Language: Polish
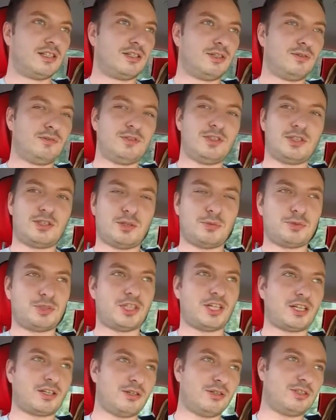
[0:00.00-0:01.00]
równie dobrze
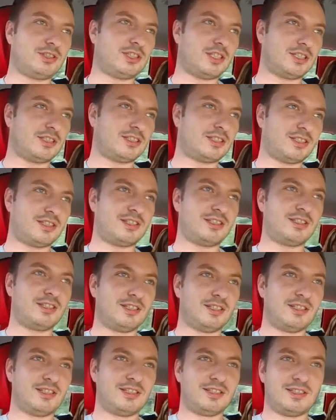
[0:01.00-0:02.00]
jak ojciec
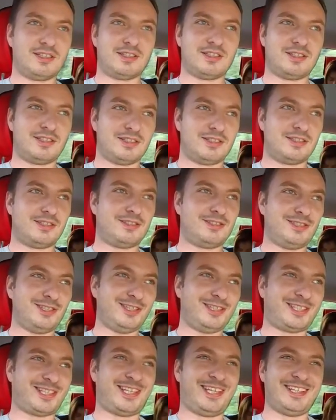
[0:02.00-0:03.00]

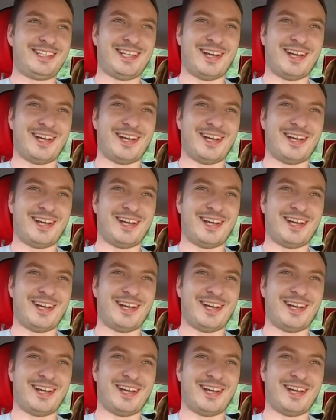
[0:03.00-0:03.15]
cycki